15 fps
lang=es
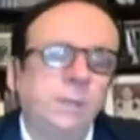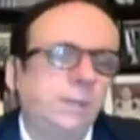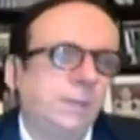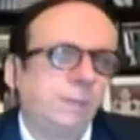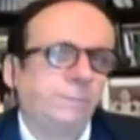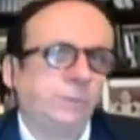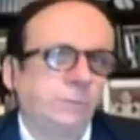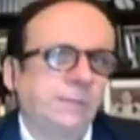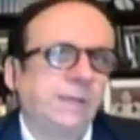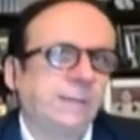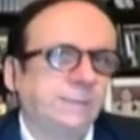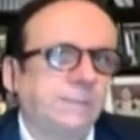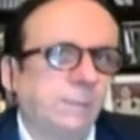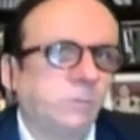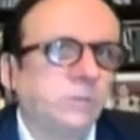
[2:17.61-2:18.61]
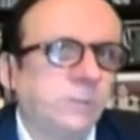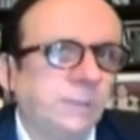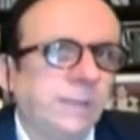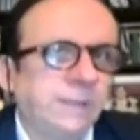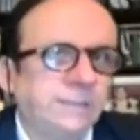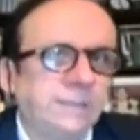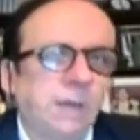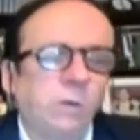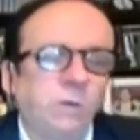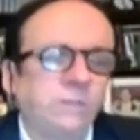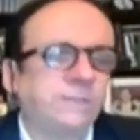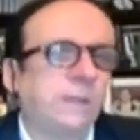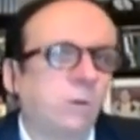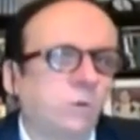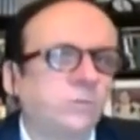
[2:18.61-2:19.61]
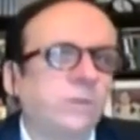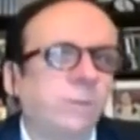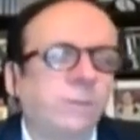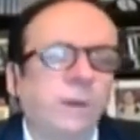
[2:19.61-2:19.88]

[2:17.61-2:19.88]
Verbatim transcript: y las peruanas que estamos interesados que estas cosas